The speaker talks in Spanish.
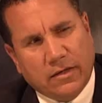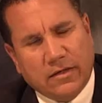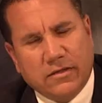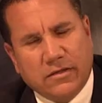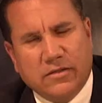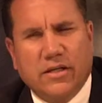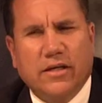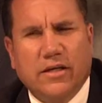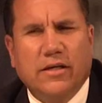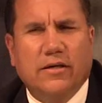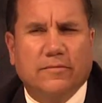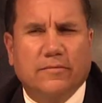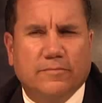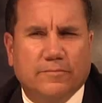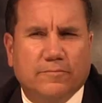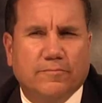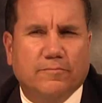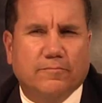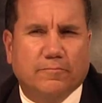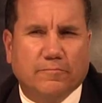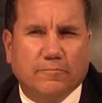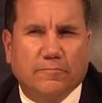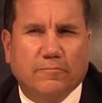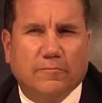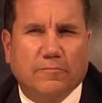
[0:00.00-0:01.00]
Sí,
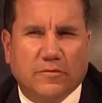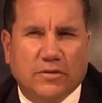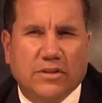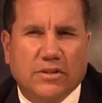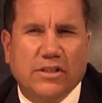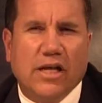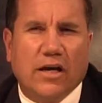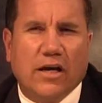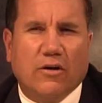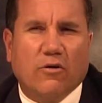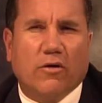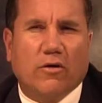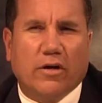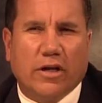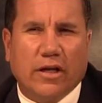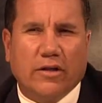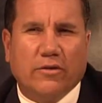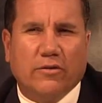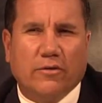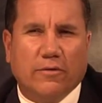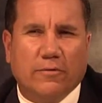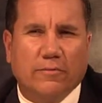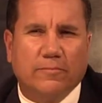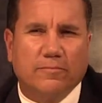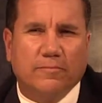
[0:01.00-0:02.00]
sí es
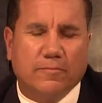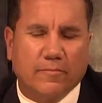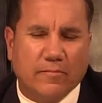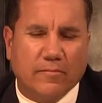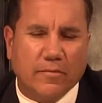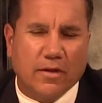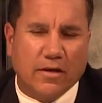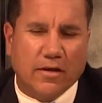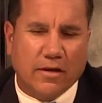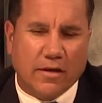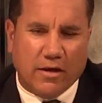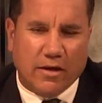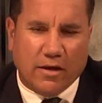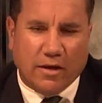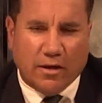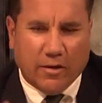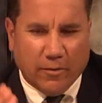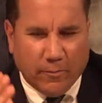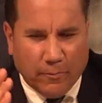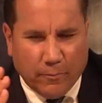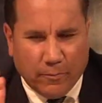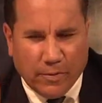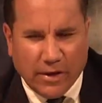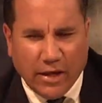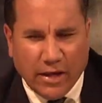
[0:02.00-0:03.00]
correcto.
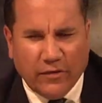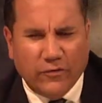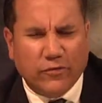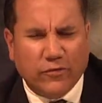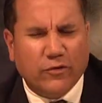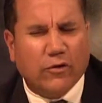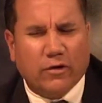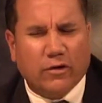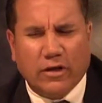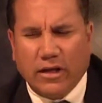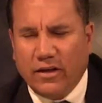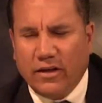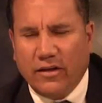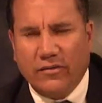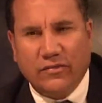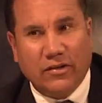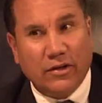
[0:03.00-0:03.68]
Pienso que